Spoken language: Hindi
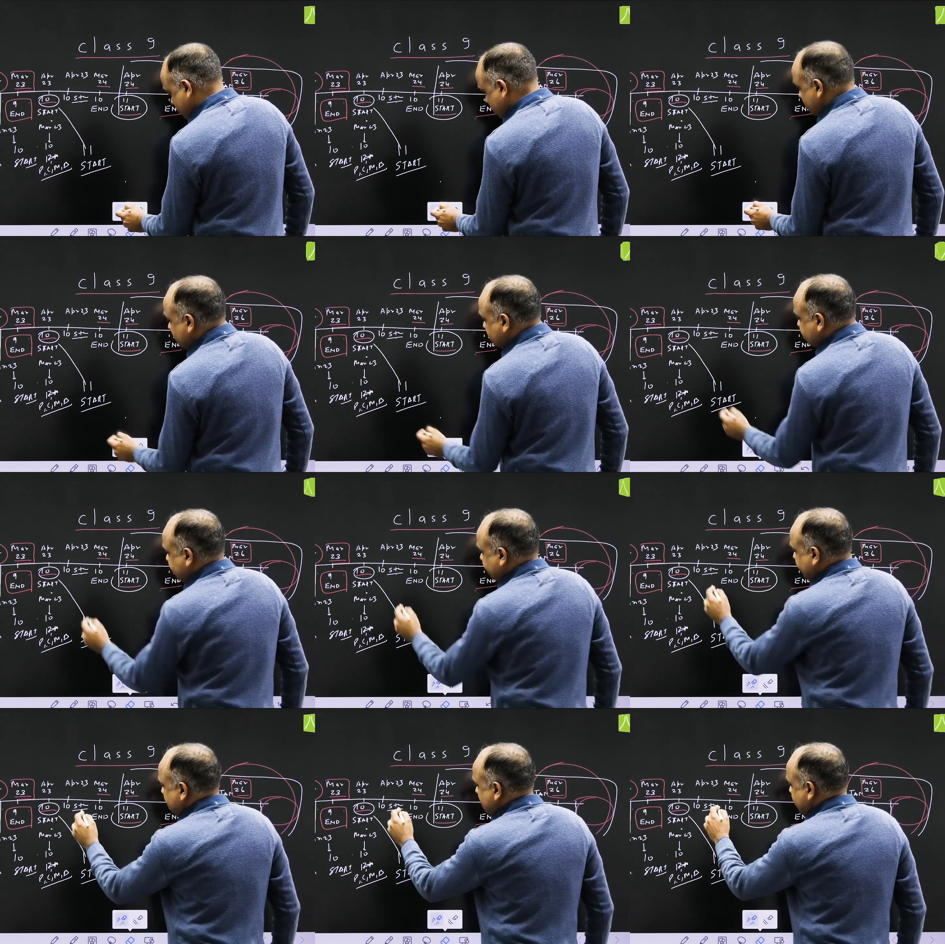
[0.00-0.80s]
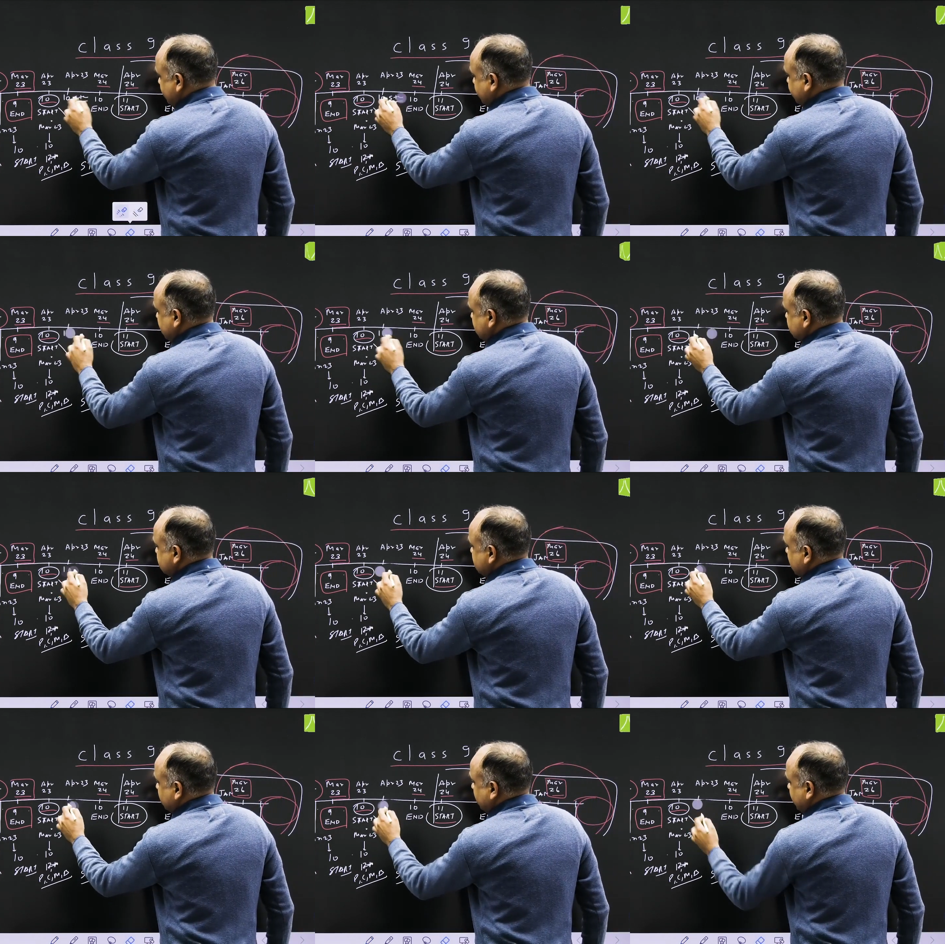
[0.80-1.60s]
तो हम बच्चे की यहाँ पर टेंथ
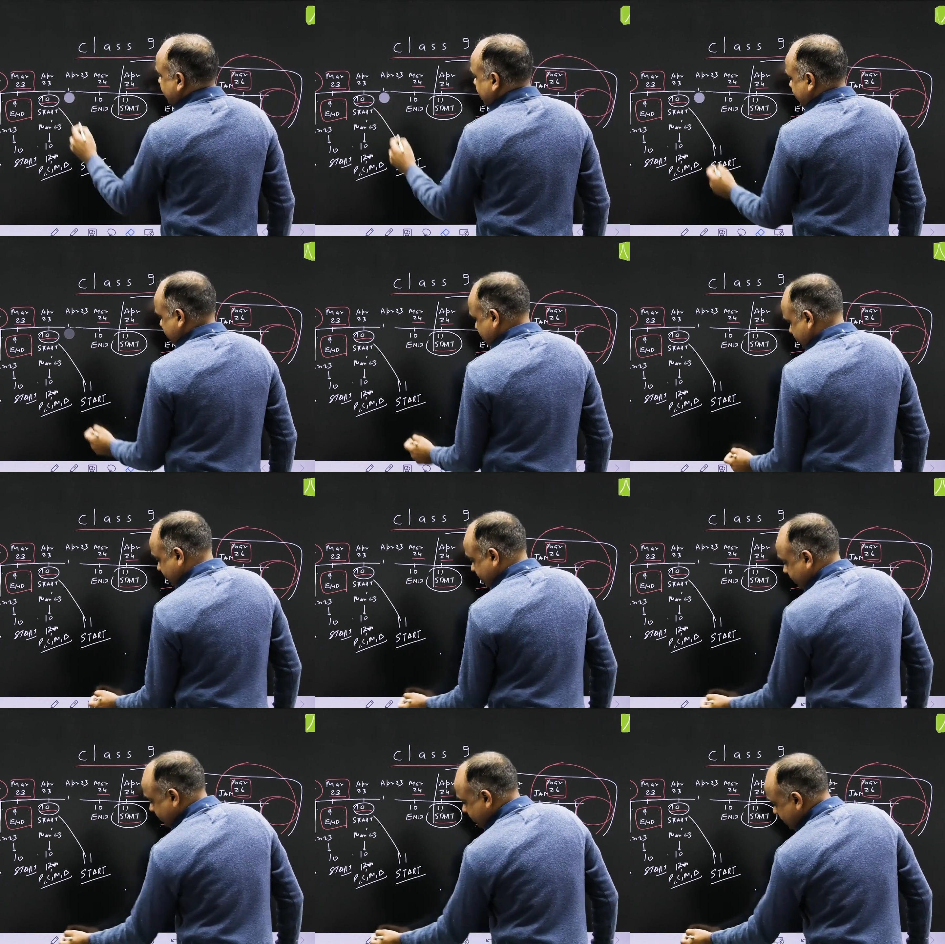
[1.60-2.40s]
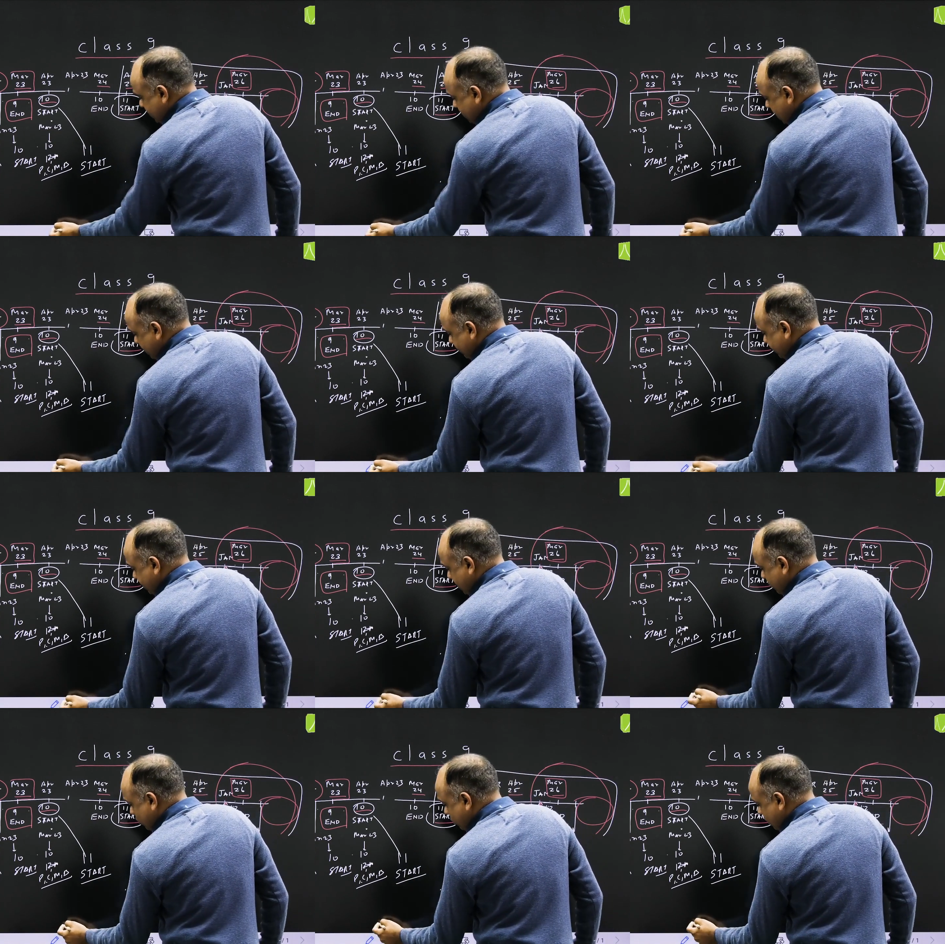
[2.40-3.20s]
स्टार्ट कर रहे हैं लेकिन मैं यहाँ पर
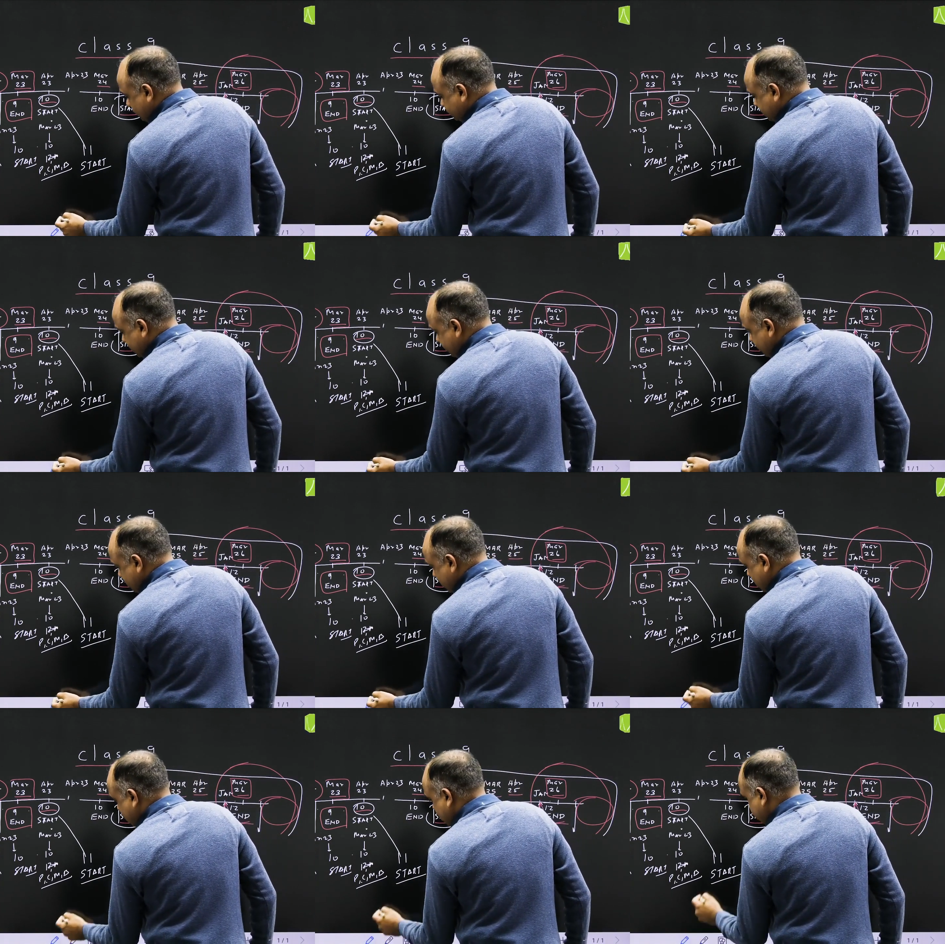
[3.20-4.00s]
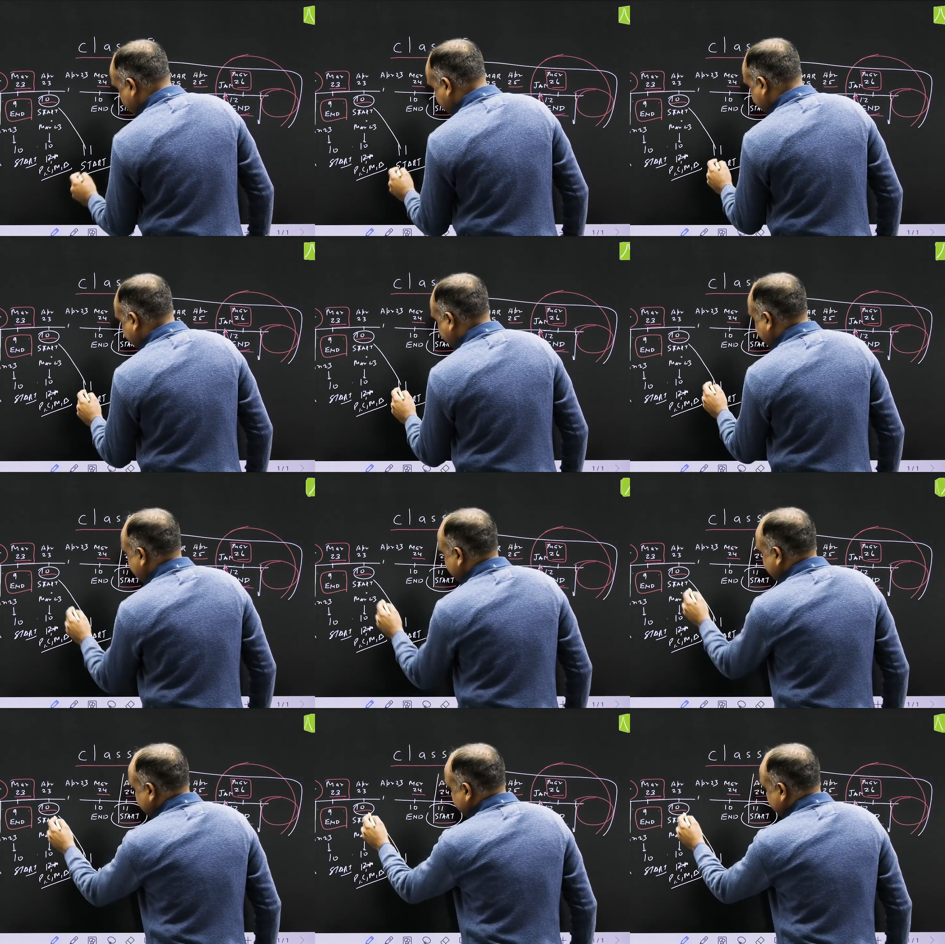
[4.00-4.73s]
क्या बोल रहा हूँ आपसे हम बच्चे की